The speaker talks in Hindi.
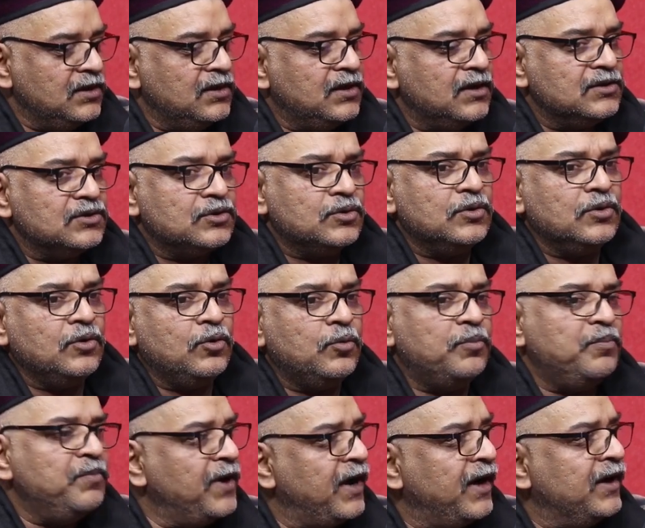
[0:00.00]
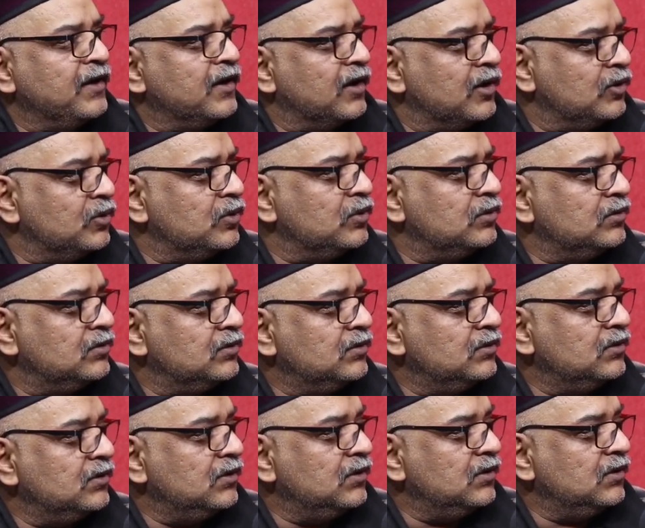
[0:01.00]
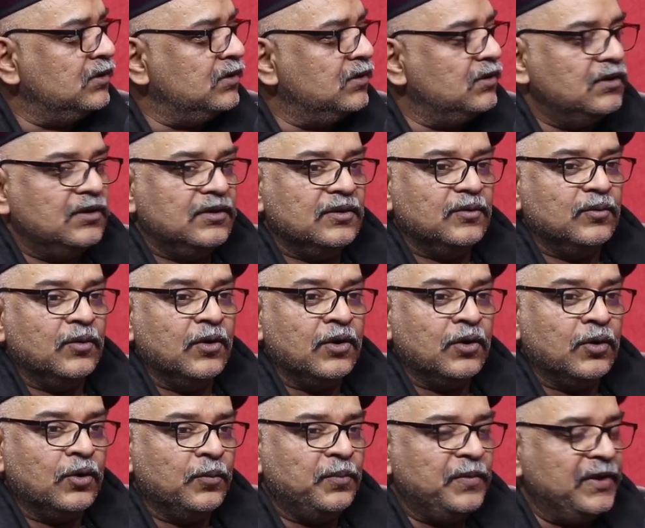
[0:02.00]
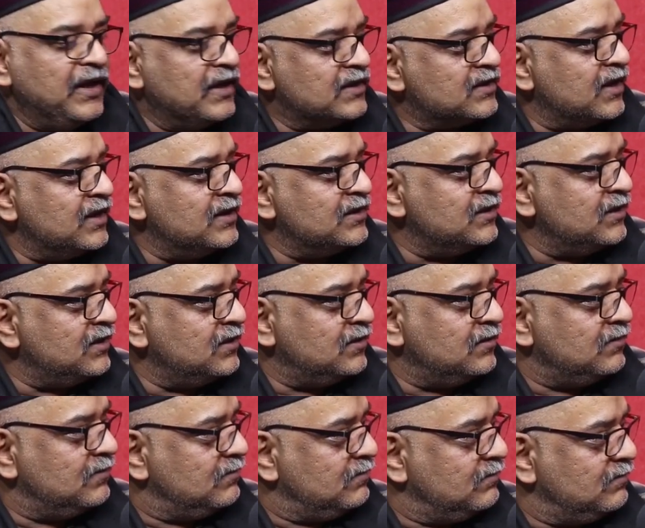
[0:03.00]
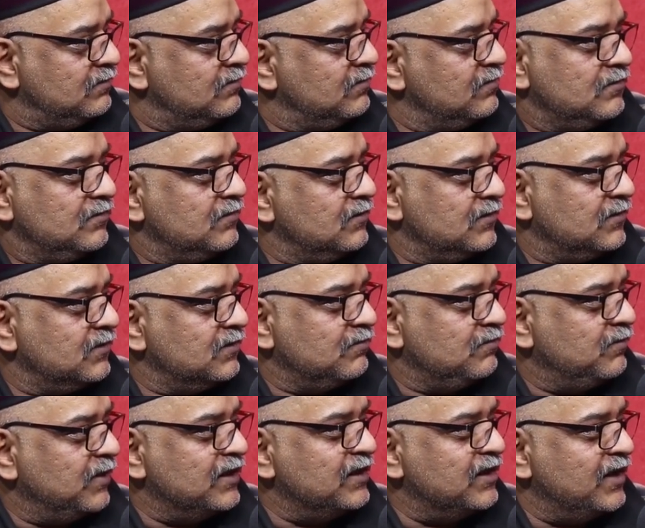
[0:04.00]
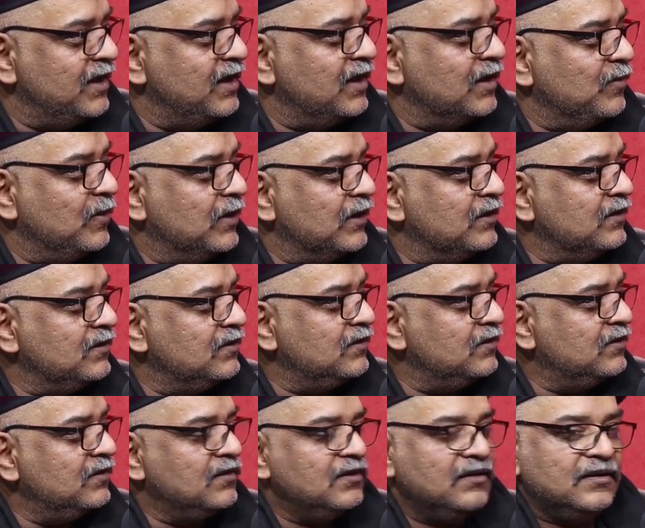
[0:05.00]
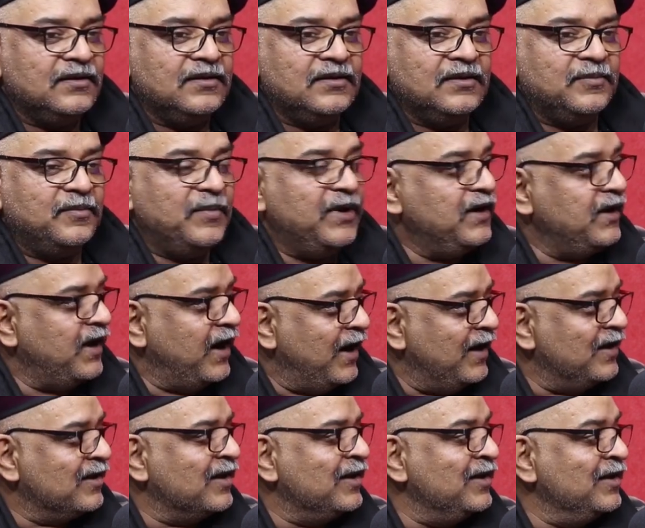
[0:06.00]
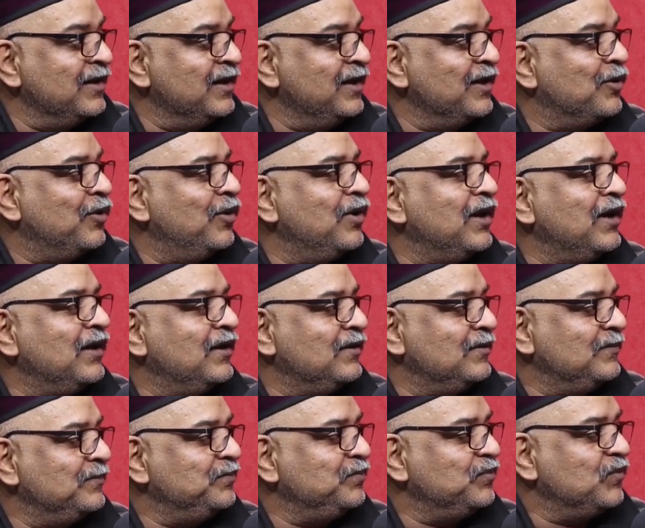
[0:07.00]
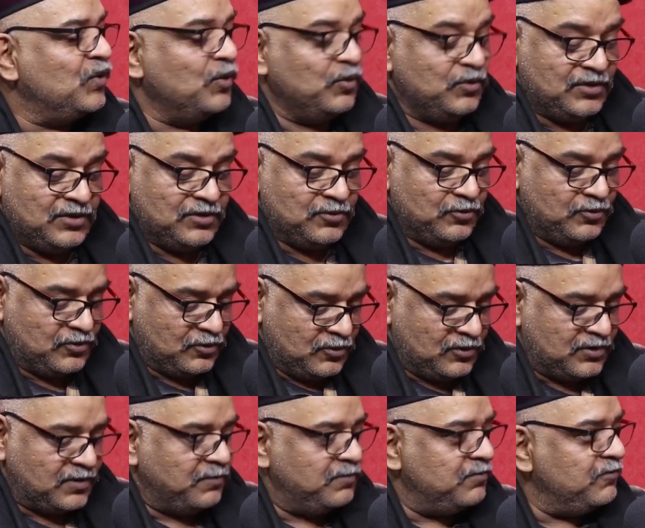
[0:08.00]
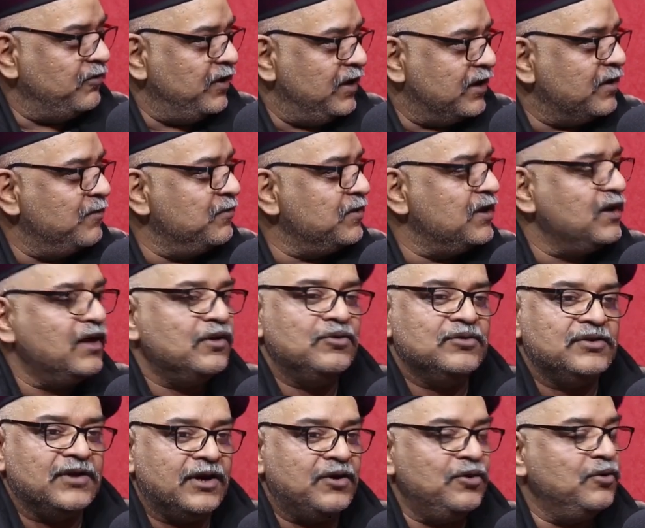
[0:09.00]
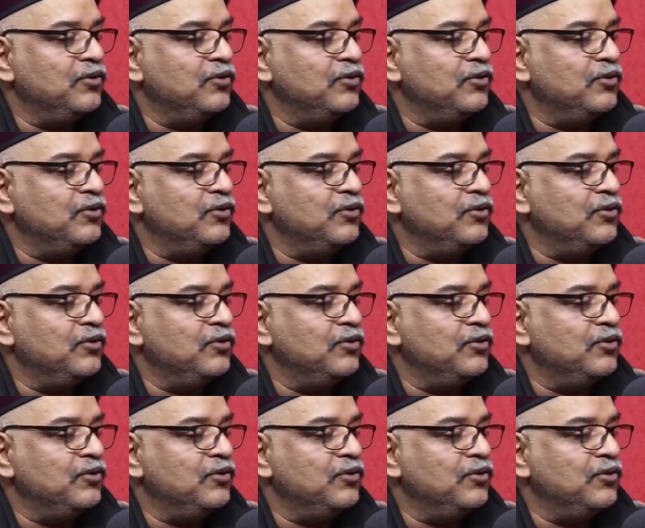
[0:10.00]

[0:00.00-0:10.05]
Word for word: धीरज को ग्रुप में ऐड कर दो वो ग्रुप एक साल से बंद है लगभग हम्म। मैंने ऐड करने के लिए खोला तो उस, उसको सब वेलकम किया तो चार